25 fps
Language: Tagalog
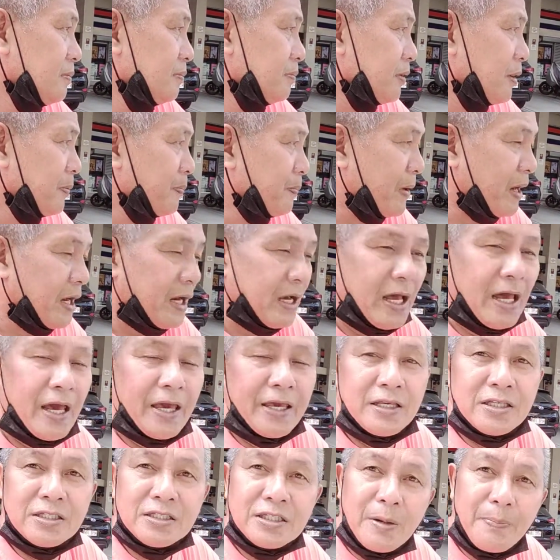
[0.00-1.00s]
may
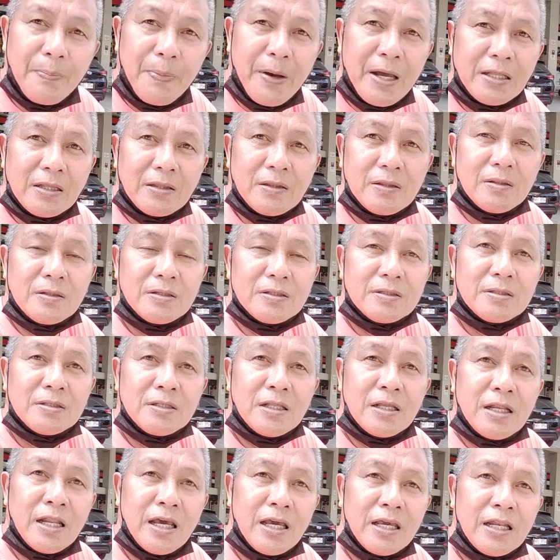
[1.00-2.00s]
pagkain sapat
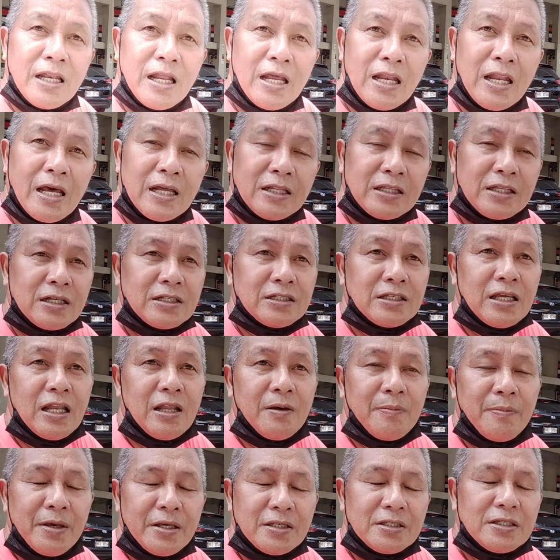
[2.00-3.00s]
na nailalatag sa
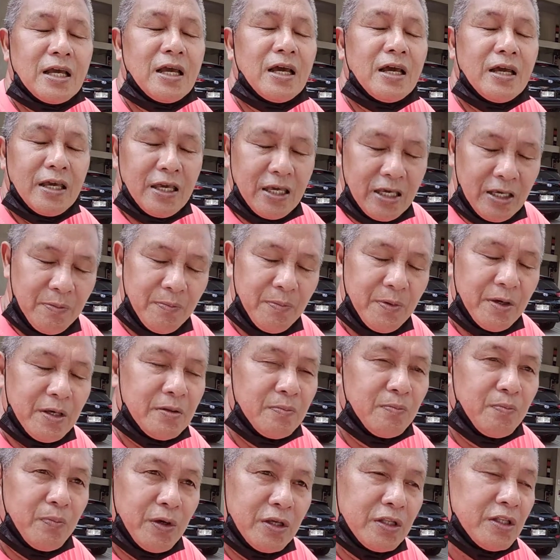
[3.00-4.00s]
lamesa,
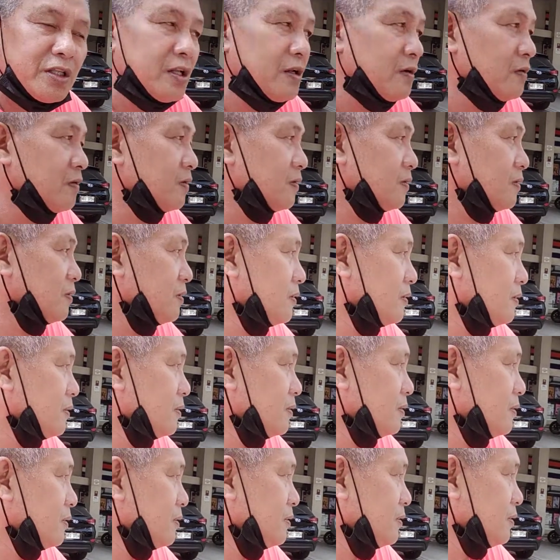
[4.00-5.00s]
amen. Pwede na ho.
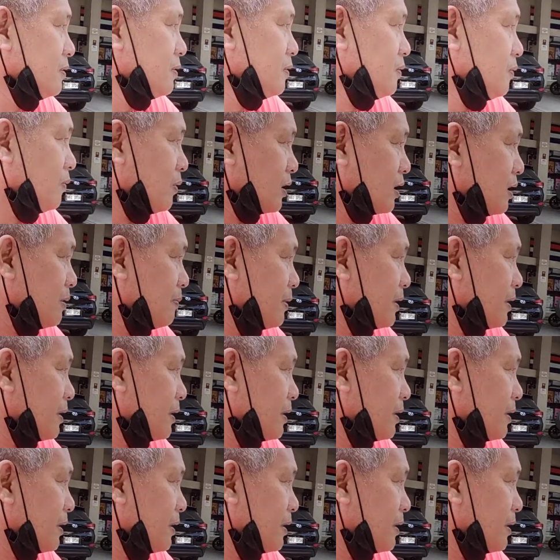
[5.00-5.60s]
Huwag lang